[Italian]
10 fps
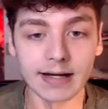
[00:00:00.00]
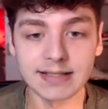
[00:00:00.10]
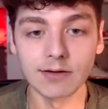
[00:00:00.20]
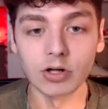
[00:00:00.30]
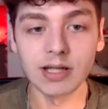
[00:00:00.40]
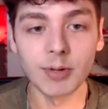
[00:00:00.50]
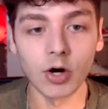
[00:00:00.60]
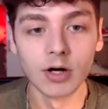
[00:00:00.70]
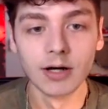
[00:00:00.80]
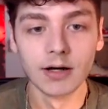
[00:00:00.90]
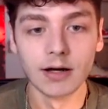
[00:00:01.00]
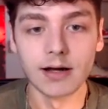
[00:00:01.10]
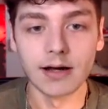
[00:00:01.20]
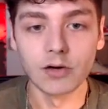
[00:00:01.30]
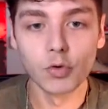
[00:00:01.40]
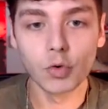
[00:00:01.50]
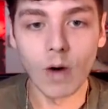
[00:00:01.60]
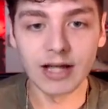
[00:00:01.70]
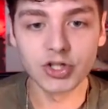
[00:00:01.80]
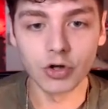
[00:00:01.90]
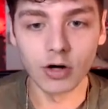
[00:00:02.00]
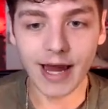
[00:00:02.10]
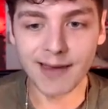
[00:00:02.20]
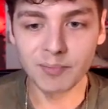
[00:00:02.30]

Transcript: area, stavolta però eh, l'Uruguagio è